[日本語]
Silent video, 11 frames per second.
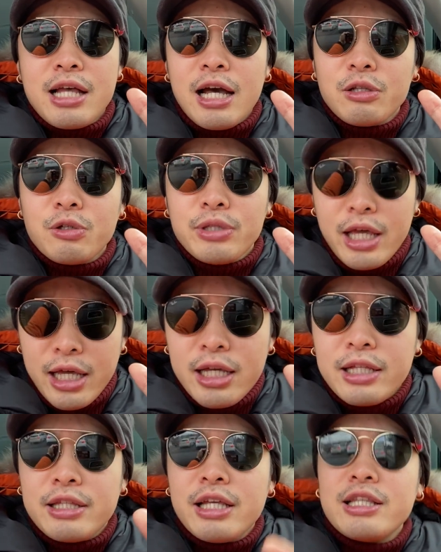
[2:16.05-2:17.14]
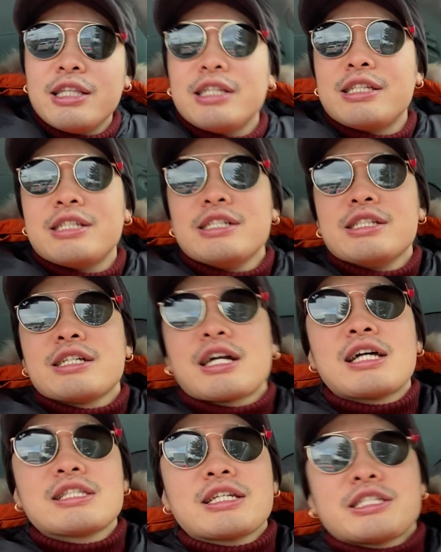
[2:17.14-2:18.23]
あのね、年に
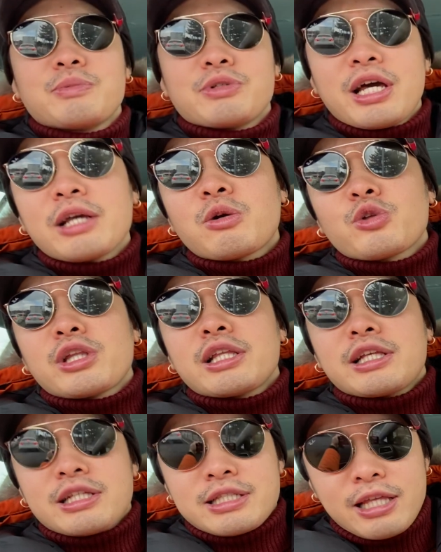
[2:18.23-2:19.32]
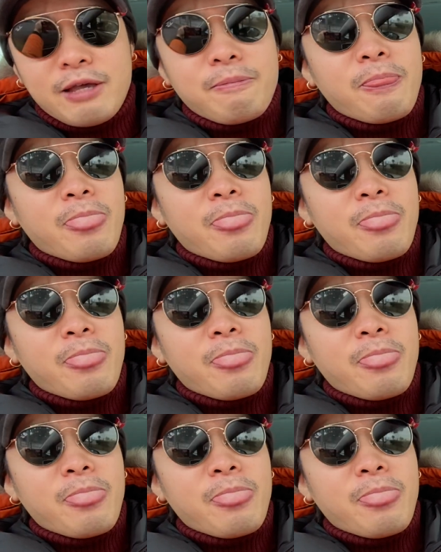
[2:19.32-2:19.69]
換算してもないことなんでですね。